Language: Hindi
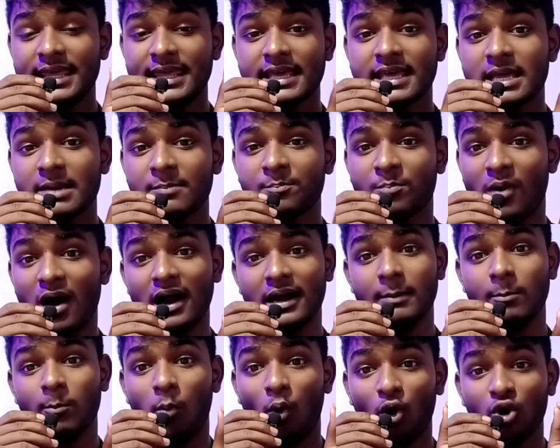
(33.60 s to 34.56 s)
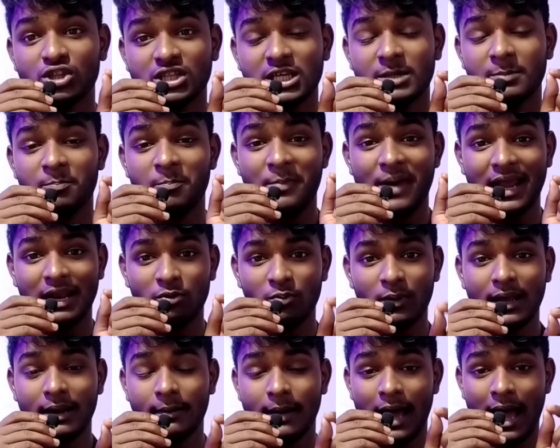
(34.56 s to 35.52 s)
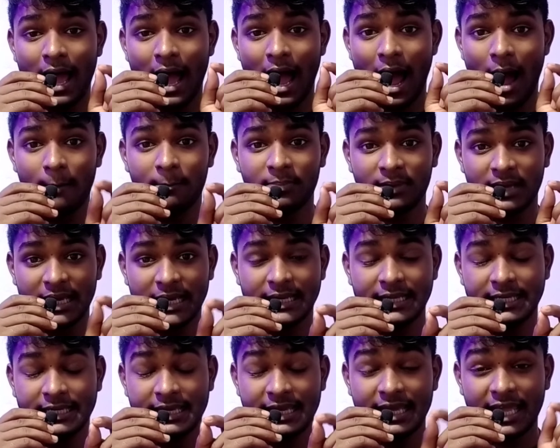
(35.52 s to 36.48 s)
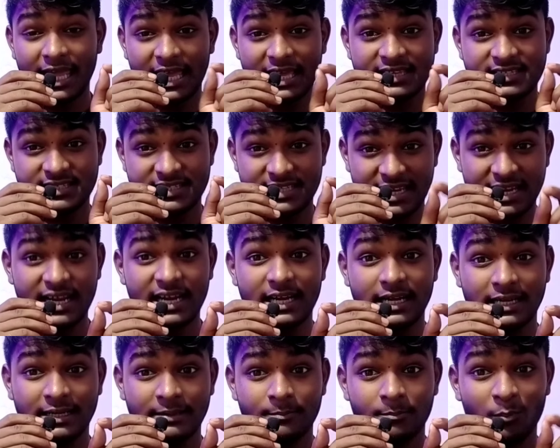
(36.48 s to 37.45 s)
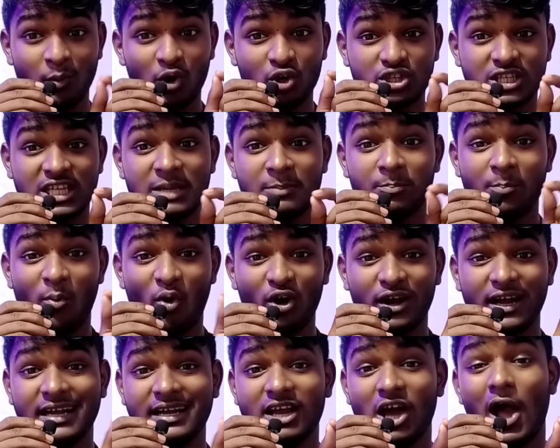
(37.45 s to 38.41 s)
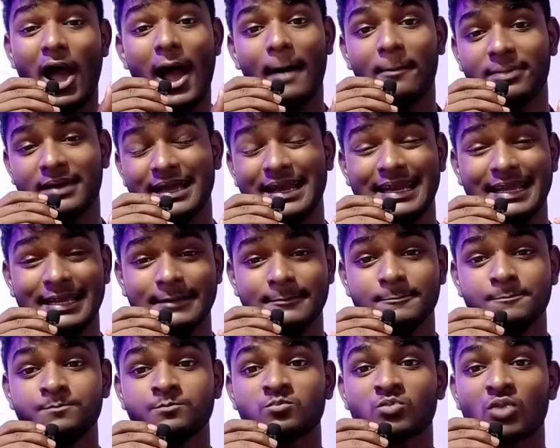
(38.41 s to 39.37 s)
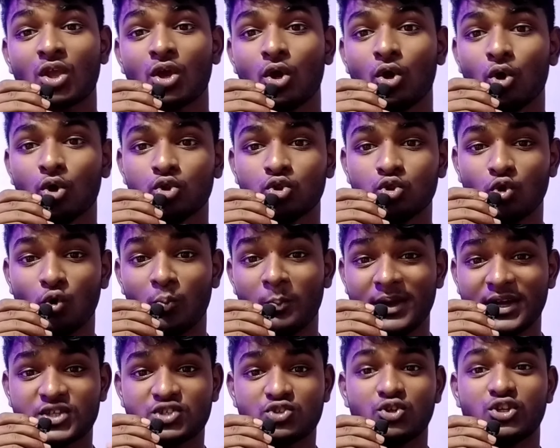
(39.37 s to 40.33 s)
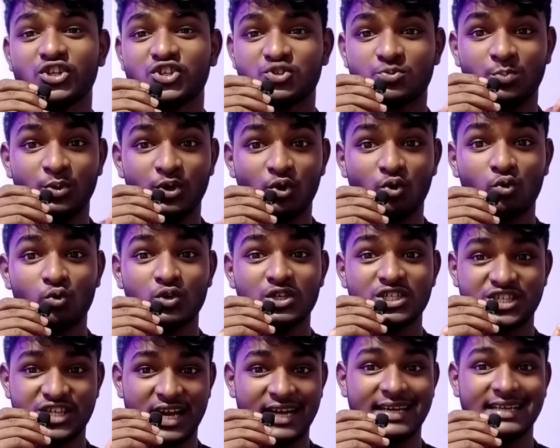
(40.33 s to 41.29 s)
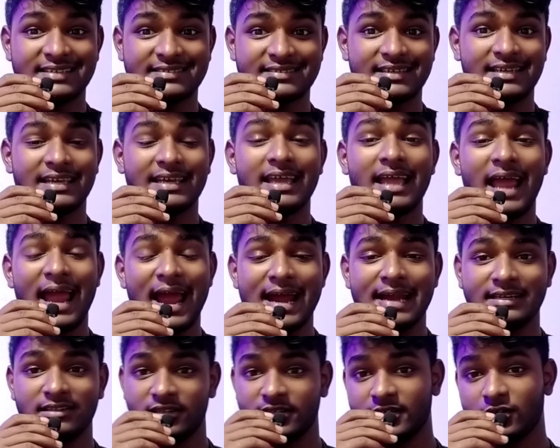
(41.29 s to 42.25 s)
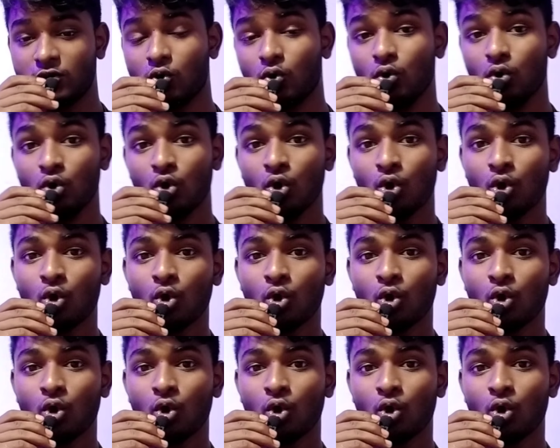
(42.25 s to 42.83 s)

एक एक पार्ट बहुत ही वैल्यूबल है आपके लिए एक एक सेकेंड बहुत ही इंपॉर्टेंट है आपके लिए तो मेक श्योर इस वीडियो को स्टार्टिंग से लेके एंड तक देखो